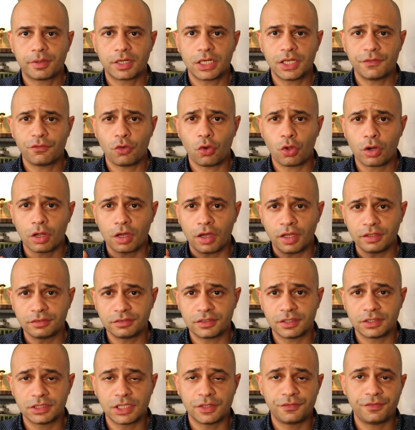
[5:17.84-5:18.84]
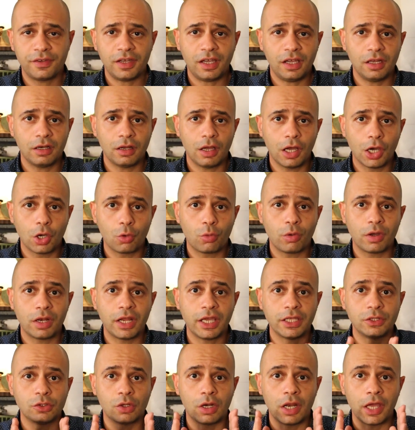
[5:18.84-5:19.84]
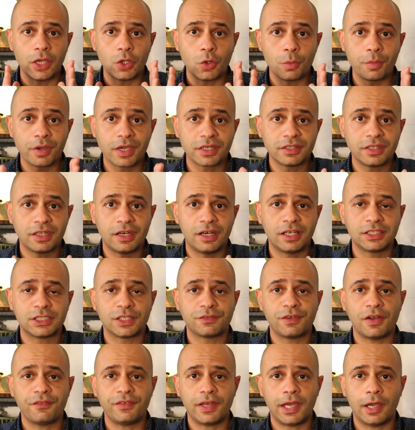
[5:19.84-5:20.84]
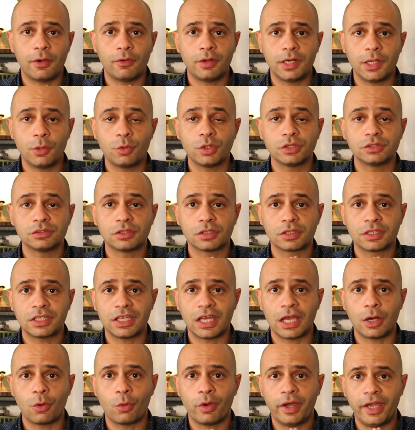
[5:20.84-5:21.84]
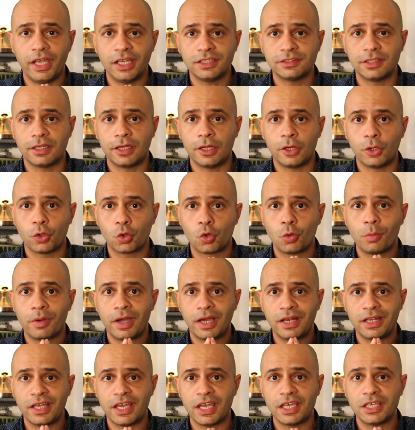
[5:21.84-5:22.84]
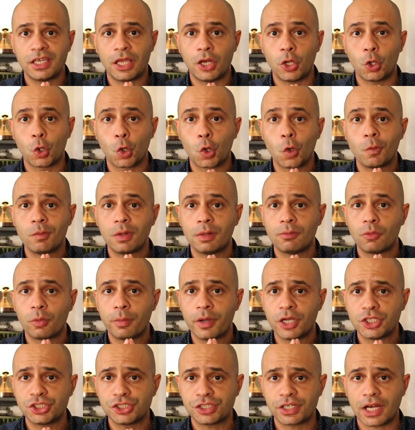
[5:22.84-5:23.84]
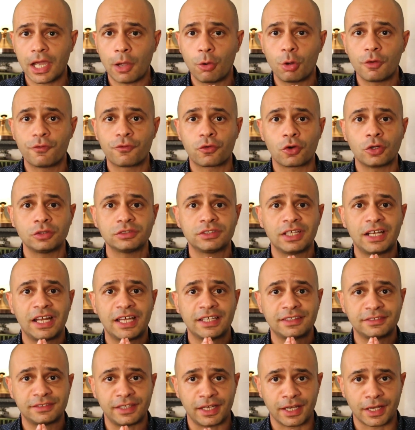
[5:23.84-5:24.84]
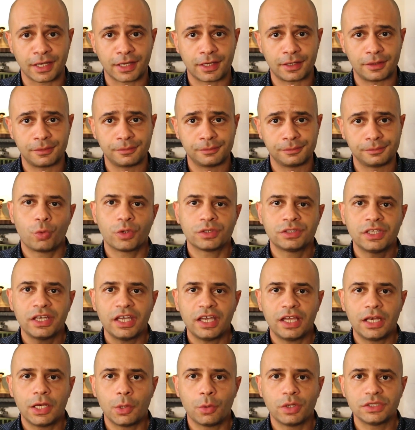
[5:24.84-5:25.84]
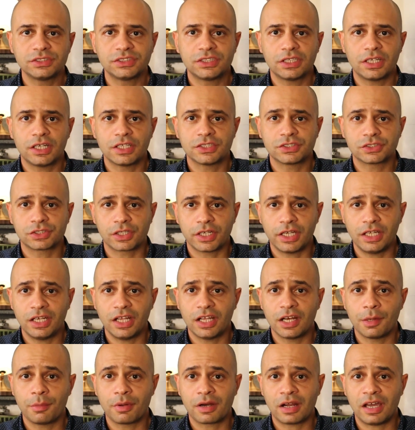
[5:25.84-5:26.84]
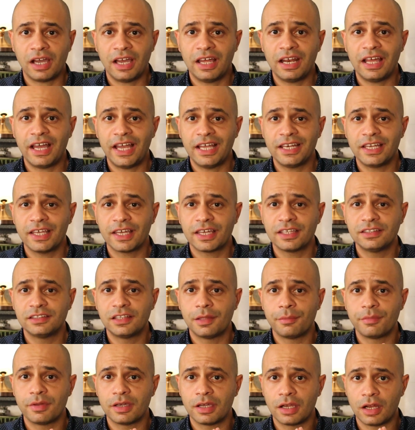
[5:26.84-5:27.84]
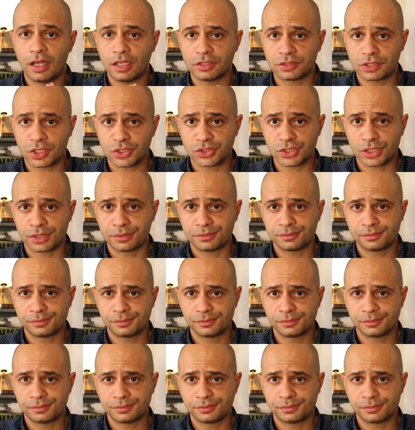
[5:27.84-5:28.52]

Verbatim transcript: برليف هو الخط الدفاع الأقوى لأنه لا يمكن الالتفاف حواليه والطريقة الوحيدة للهجوم عليه هي الهجوم المباشر أو الفرونتال أتاك وده اللي وصل اسرائيل الى مرحله عاليه جدا من الغطرسه